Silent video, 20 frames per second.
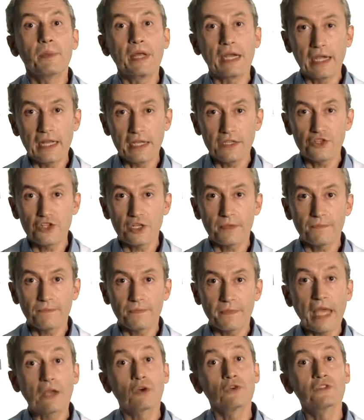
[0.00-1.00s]
per
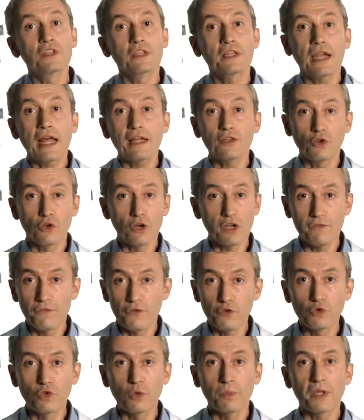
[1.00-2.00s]
legge, è considerato
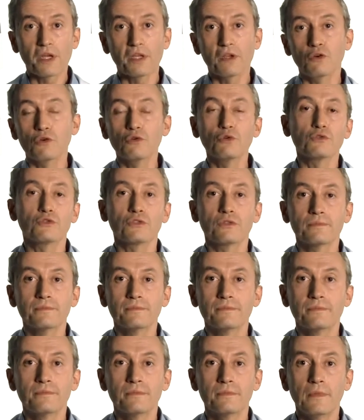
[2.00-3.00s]
rifiuto pericoloso.